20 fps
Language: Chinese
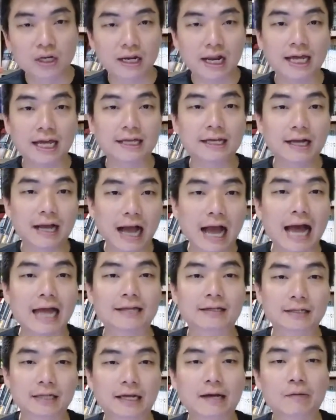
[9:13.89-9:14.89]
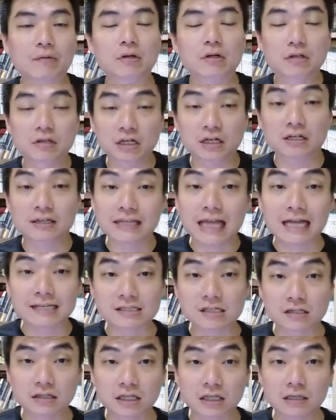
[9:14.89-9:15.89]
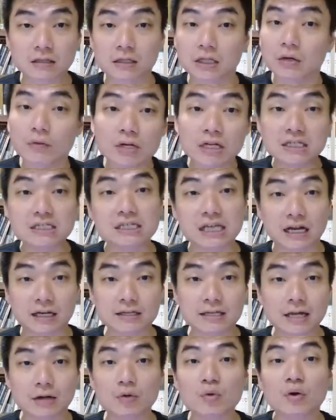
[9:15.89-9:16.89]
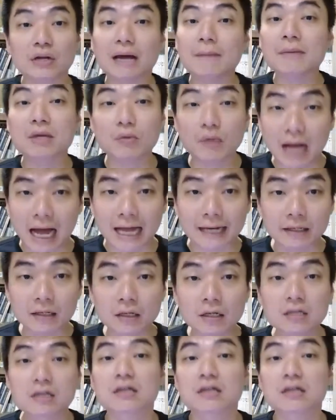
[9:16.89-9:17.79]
来砍掉这个大政敌，因为你想一下，如果他没有砍，